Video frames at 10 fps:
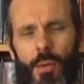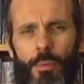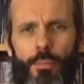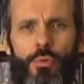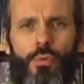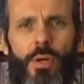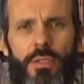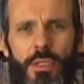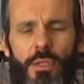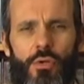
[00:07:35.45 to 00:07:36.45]
un peu plus
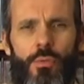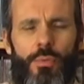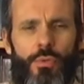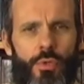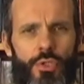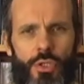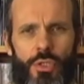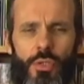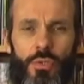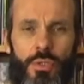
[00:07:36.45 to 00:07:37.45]
loin, c'est-à-dire que plutôt que
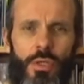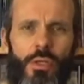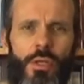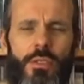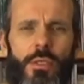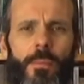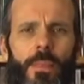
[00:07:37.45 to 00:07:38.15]
changer une seule note,